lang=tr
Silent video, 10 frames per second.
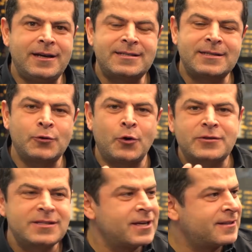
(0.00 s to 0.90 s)
Eski
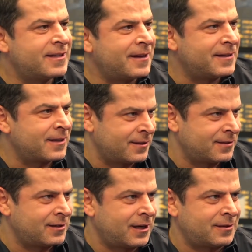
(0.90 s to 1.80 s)
Roxy'ye gidenler
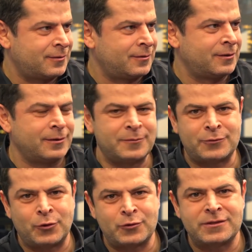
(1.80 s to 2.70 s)
tanırlar. Evet. Ee,
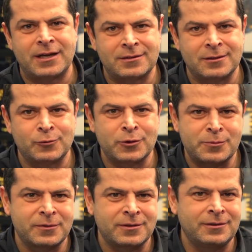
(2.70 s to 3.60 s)
biz Roxy'den
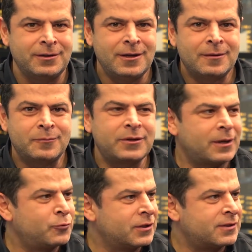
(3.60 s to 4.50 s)
tanıyoruz Pınar'ı.
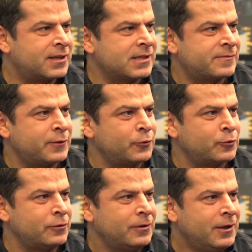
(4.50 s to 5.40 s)
Pınar buraya transfer
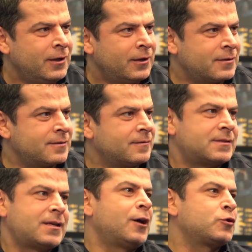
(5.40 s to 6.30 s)
oldu
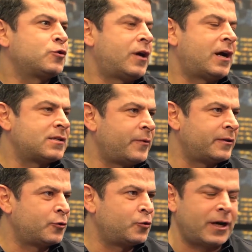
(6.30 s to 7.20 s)
sağ olsun her
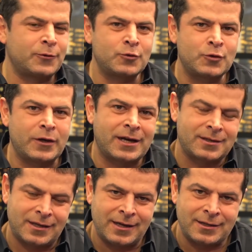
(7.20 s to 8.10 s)
zaman da güler yüzlü.
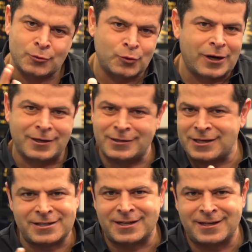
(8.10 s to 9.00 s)
Eğer ey Türk
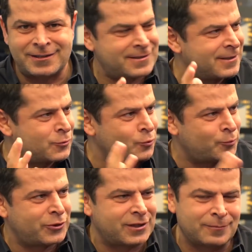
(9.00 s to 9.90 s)
arkadaşlar gelirseniz
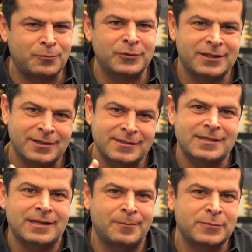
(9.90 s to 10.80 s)
Lublu'ya gidin Pınar'a
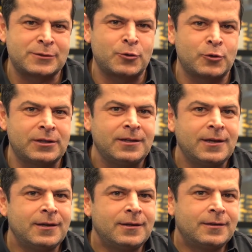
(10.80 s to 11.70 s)
selamımızı söyleyin.
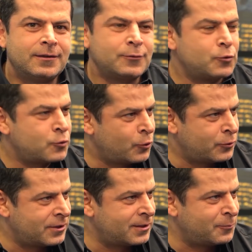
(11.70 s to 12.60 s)

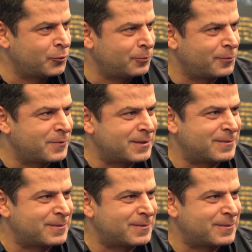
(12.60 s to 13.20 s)
%10 e, indirim olur mu